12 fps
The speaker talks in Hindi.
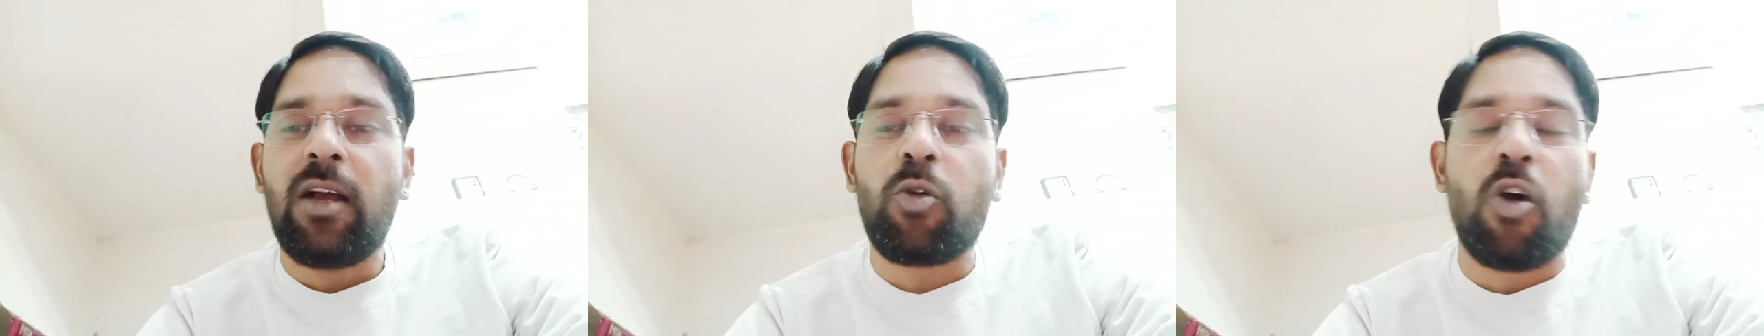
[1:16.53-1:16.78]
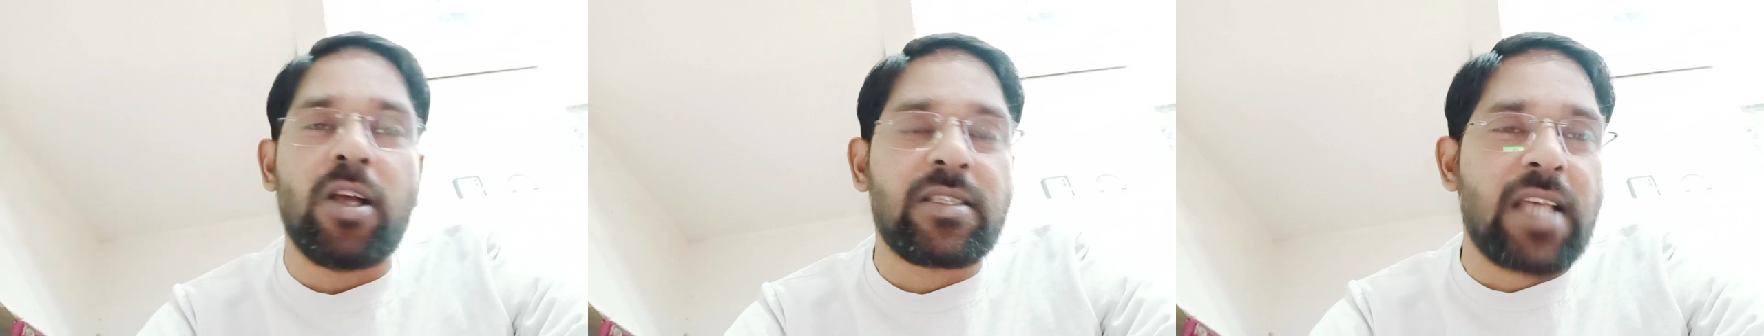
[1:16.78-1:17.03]

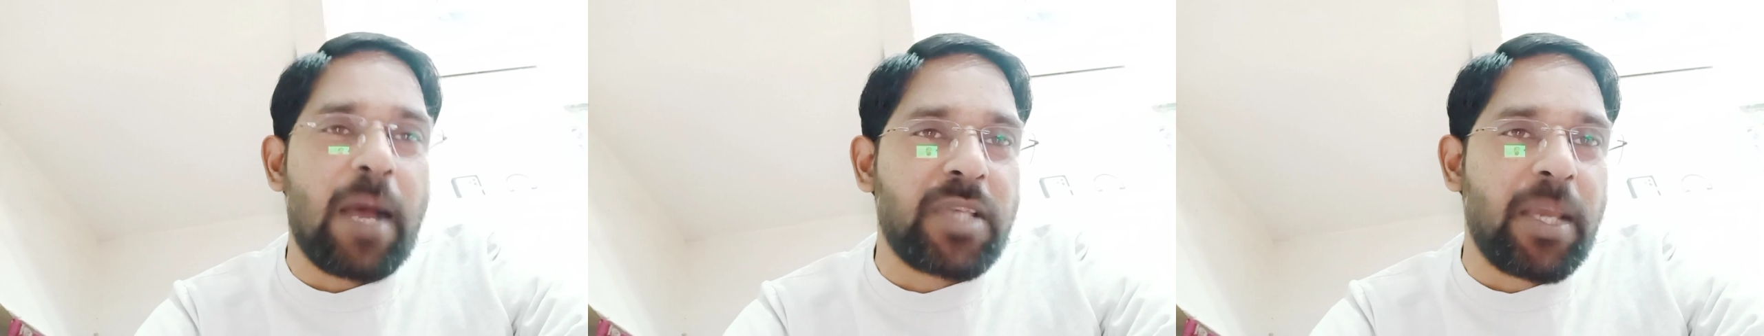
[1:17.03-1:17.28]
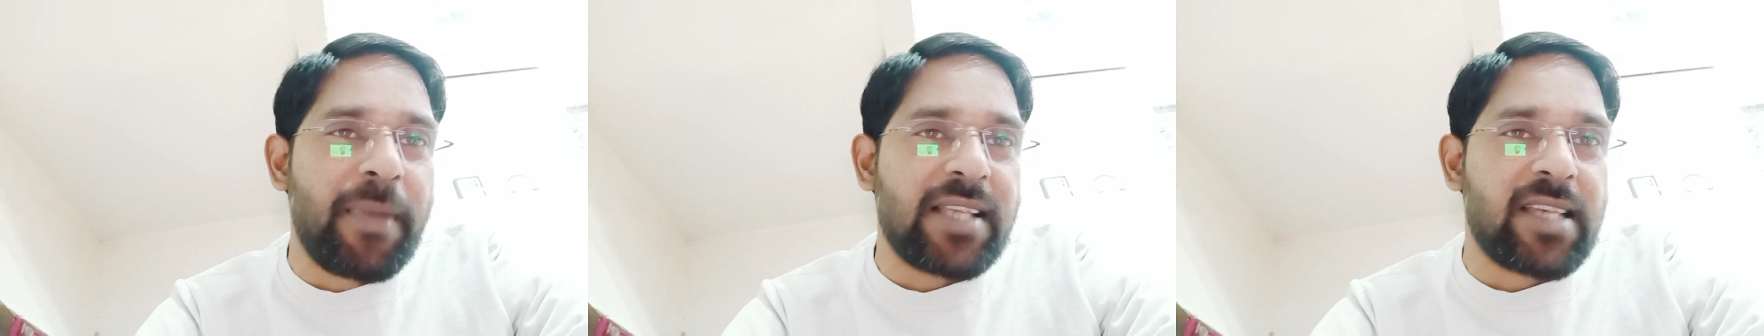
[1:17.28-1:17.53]
कौन सा
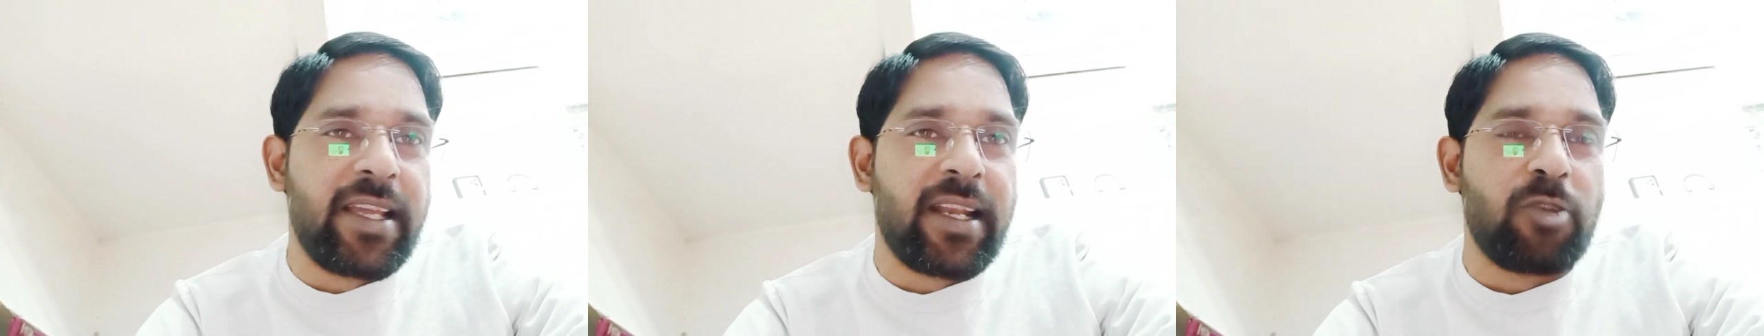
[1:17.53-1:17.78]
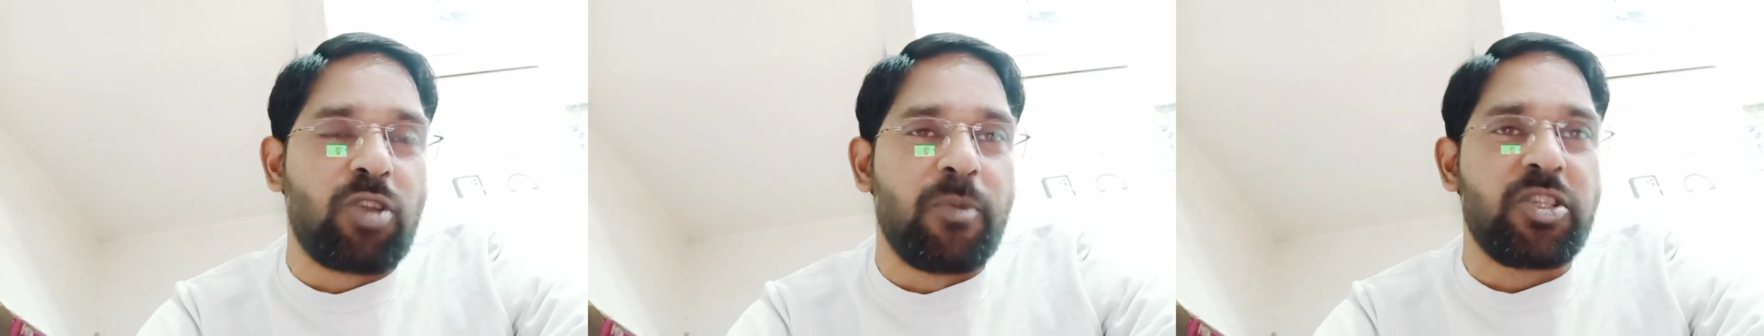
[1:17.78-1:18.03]
आपसे पैसा ले रहा
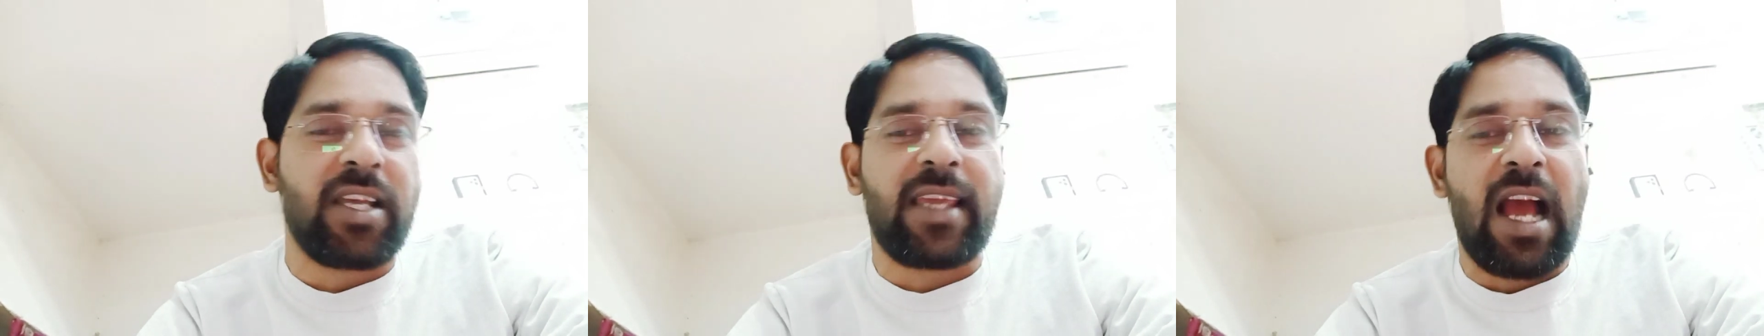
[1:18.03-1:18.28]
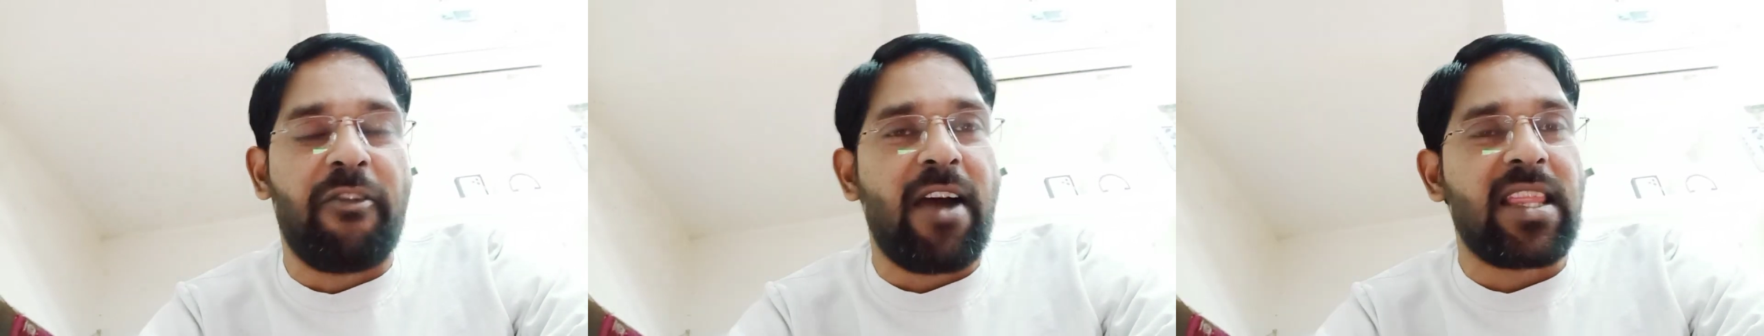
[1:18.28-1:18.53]
हूं तो मुझे
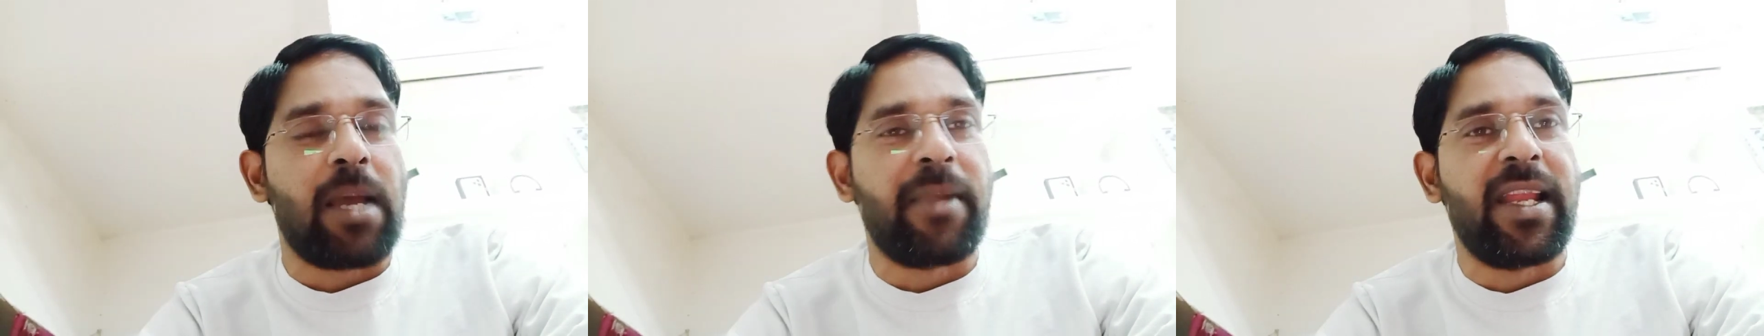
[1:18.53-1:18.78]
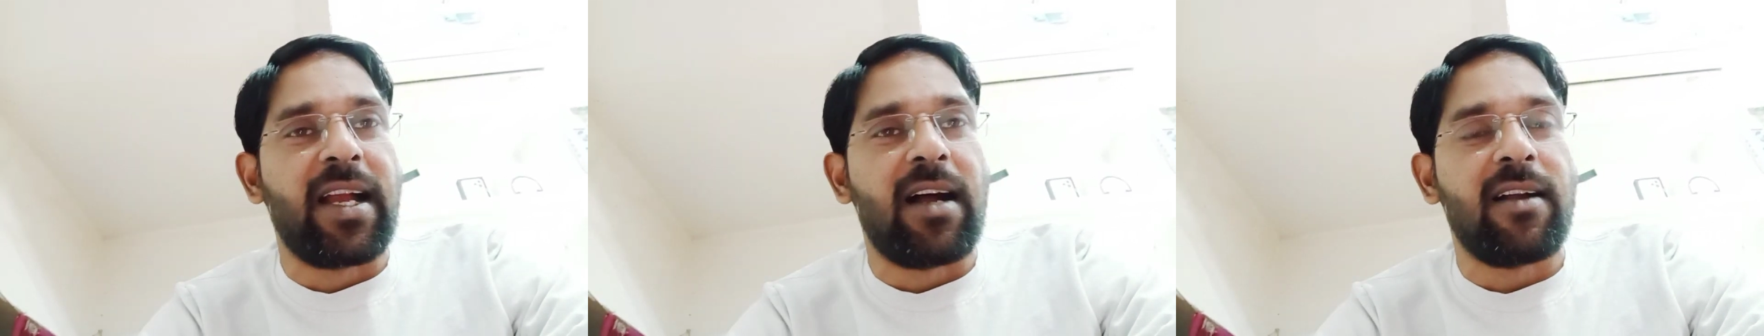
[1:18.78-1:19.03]
क्या फायदा
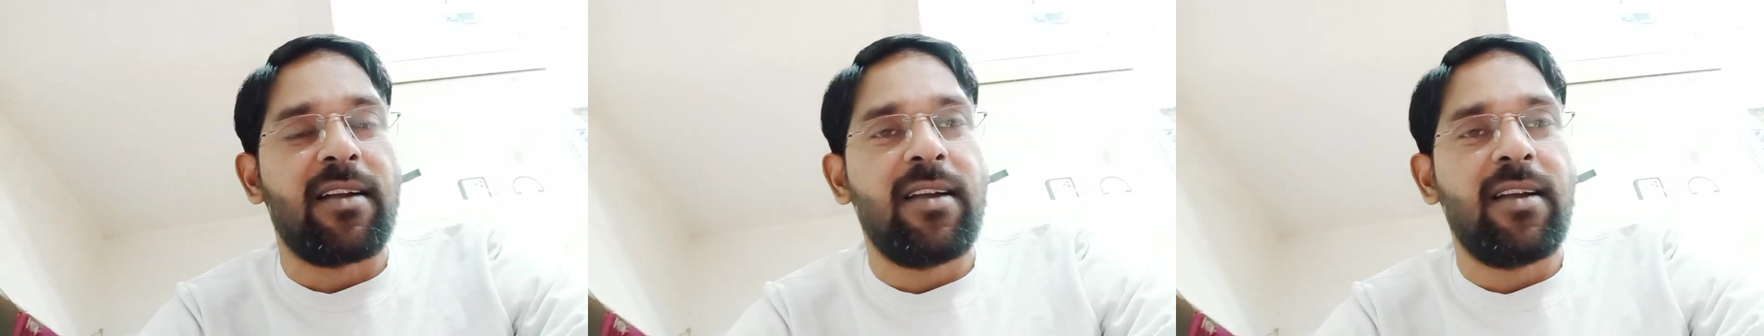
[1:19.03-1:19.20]
मिलेगा